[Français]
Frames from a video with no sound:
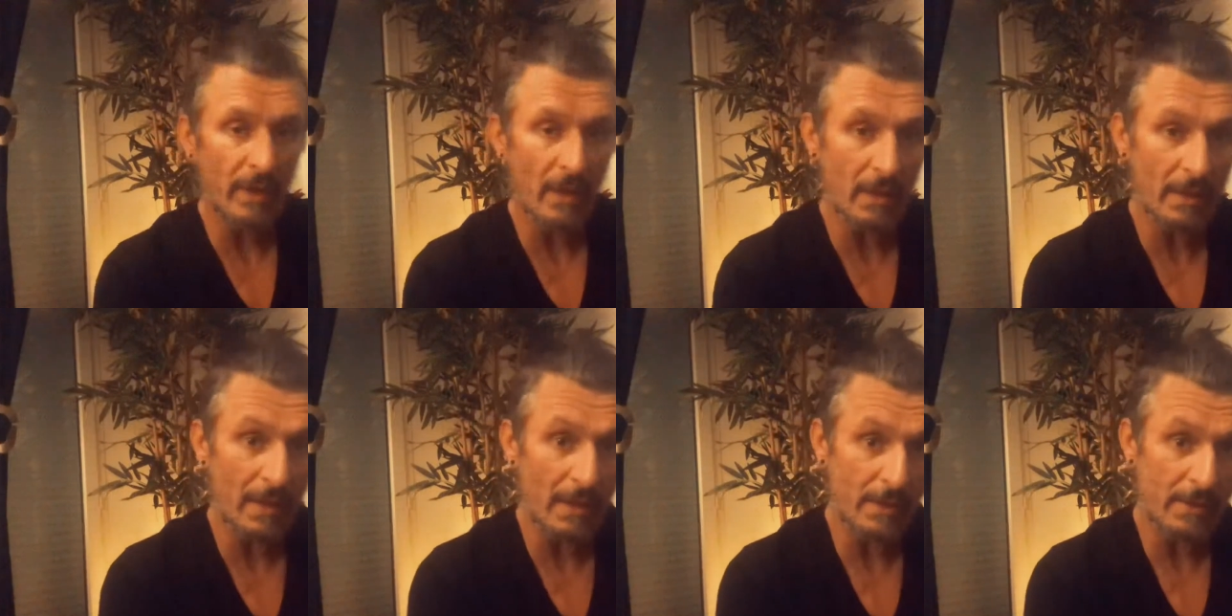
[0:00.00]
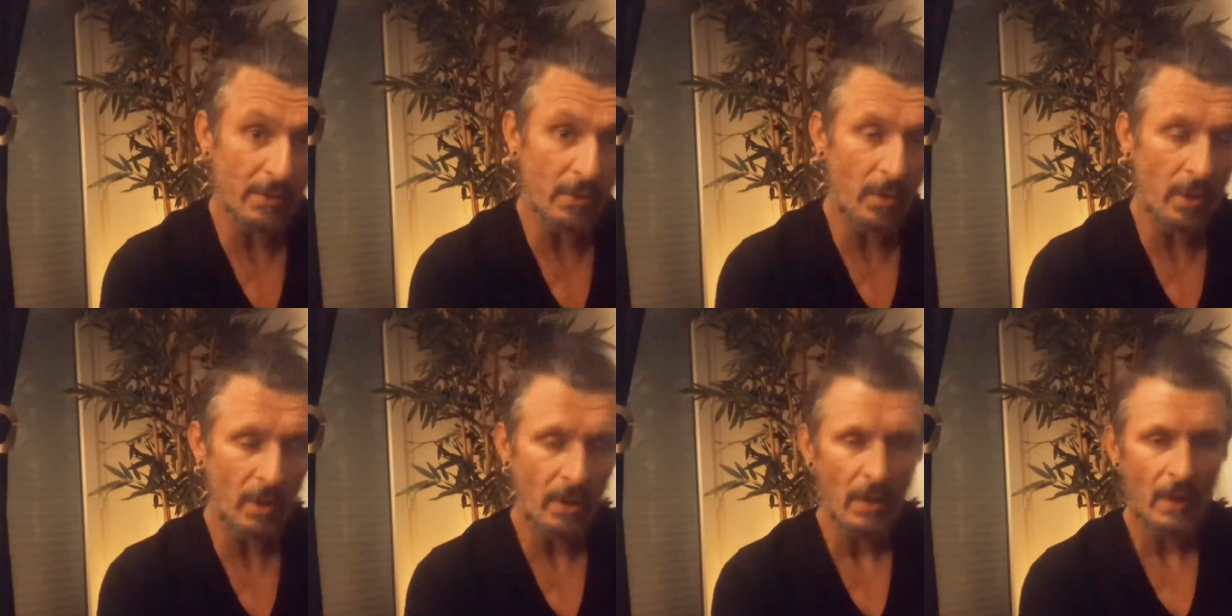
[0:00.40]
quels qu'elles
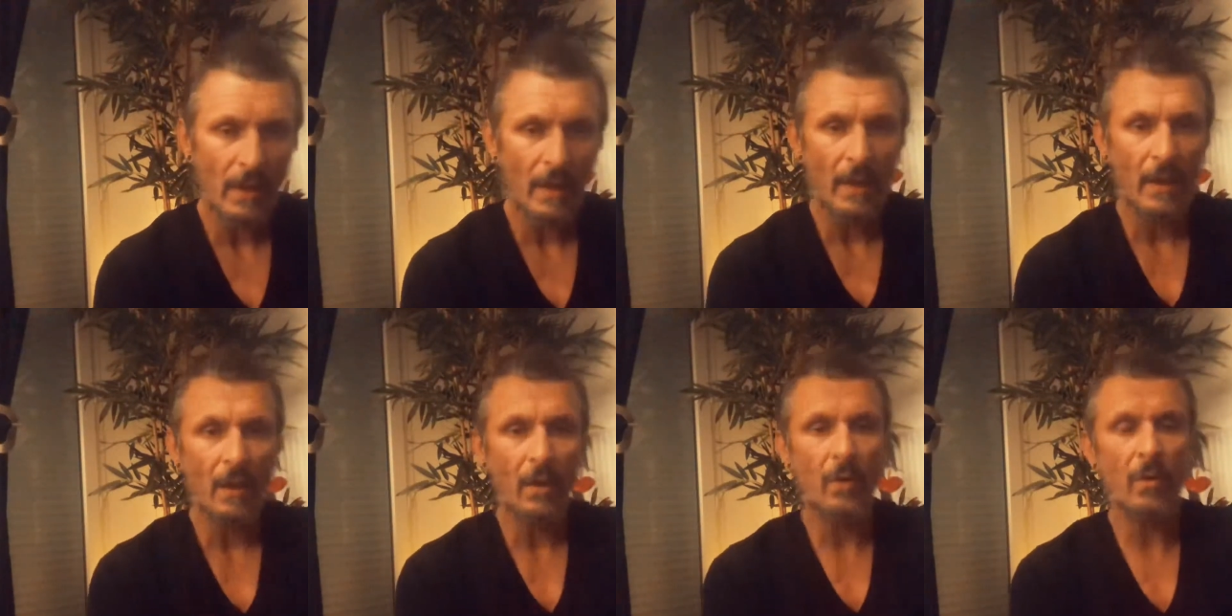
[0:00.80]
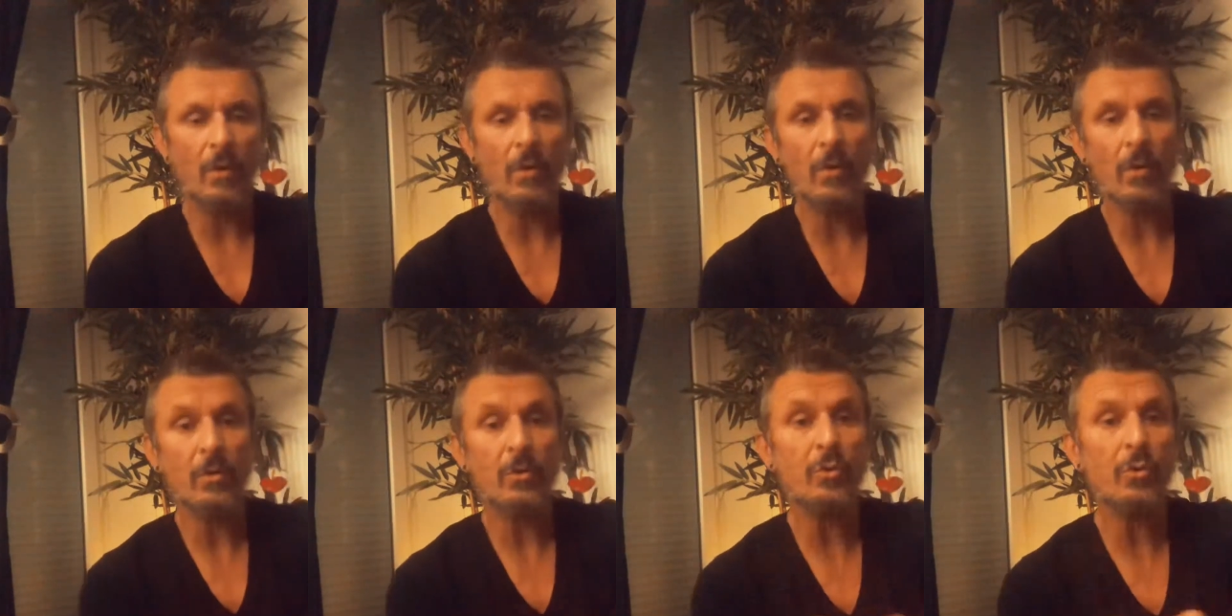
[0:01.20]
soient,
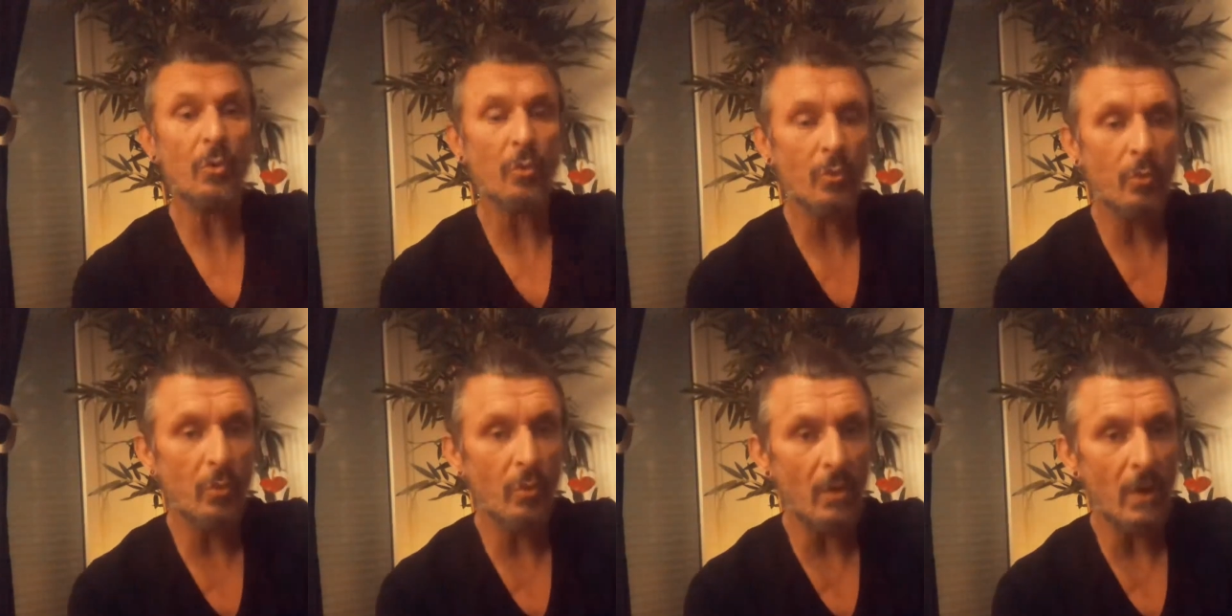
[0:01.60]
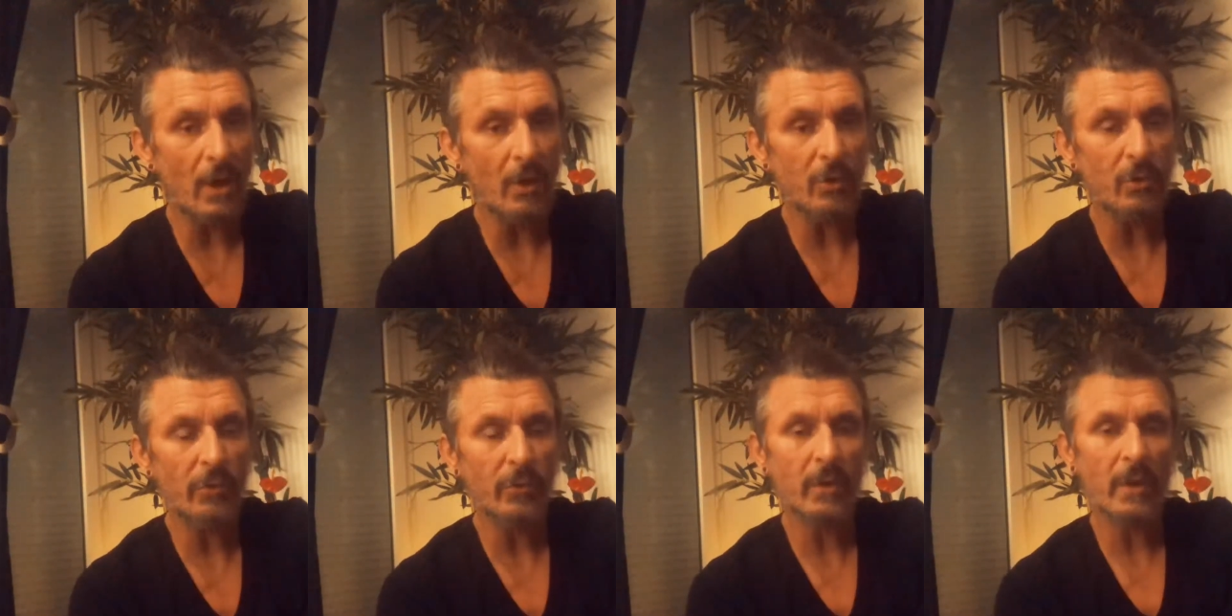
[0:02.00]
euh, surtout là,
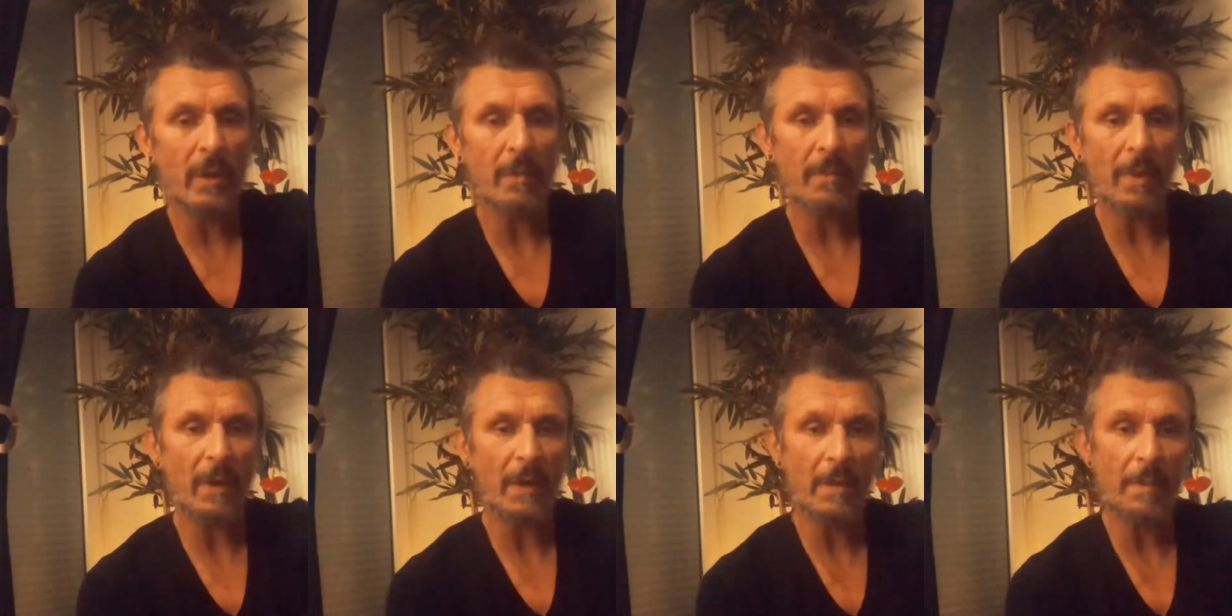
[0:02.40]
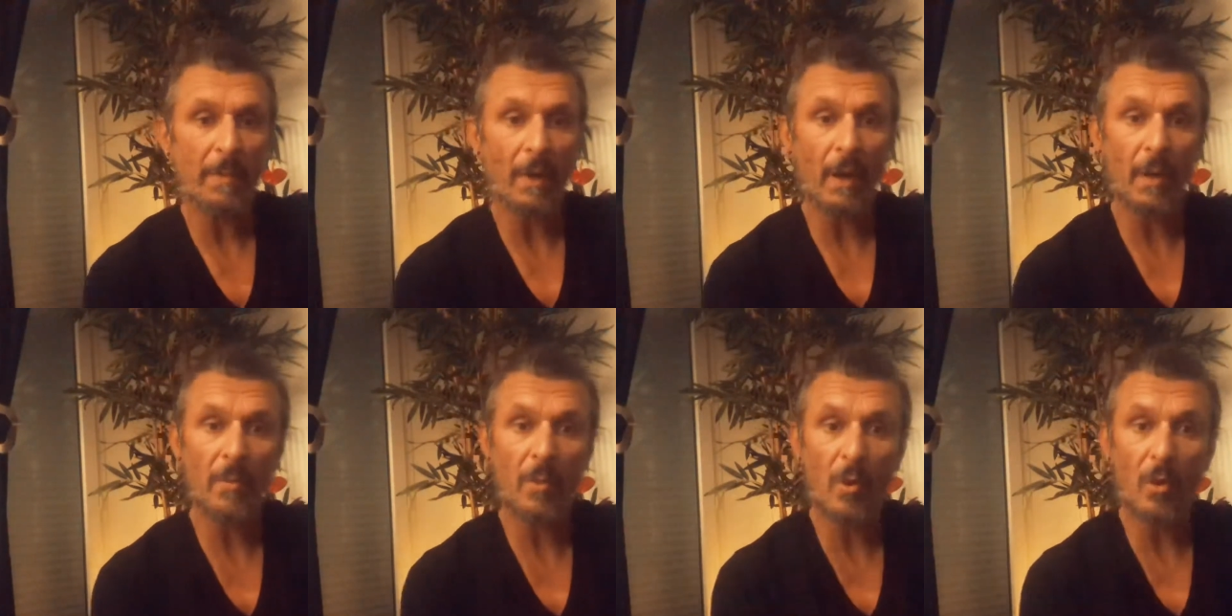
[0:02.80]
je voudrais parler
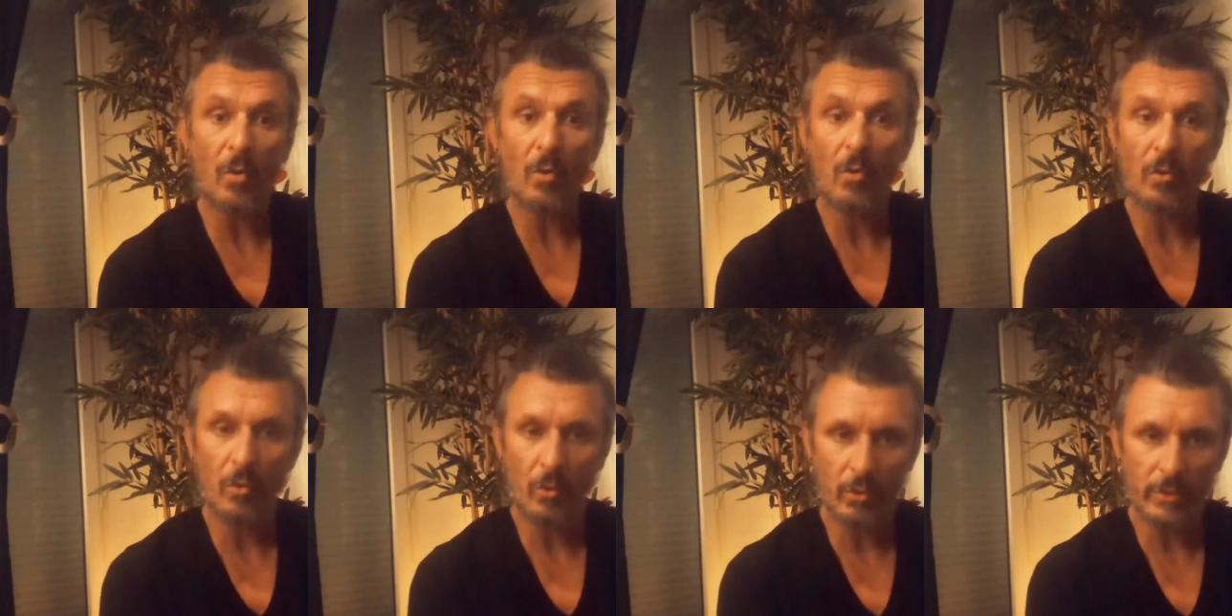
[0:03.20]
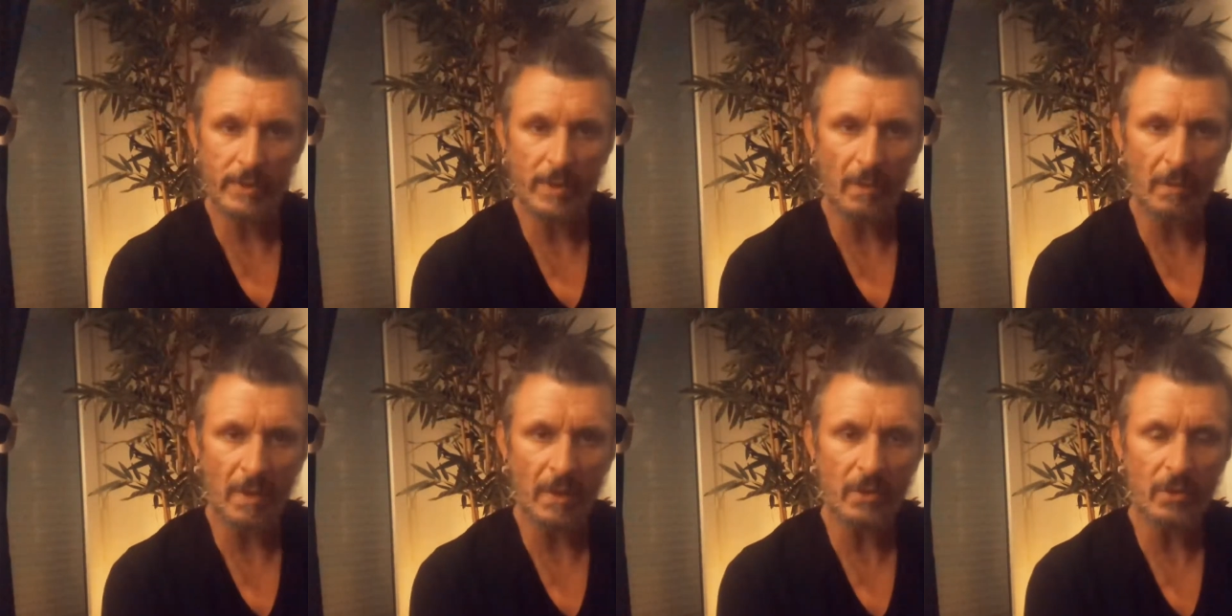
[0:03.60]
par rapport aux
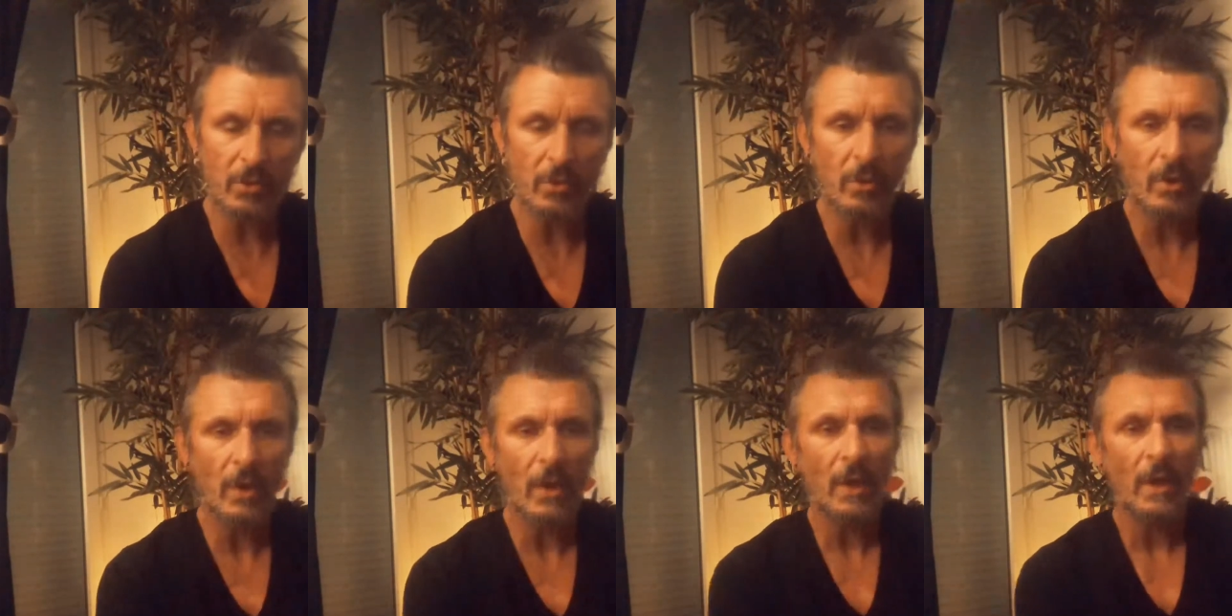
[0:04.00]
arts martiaux.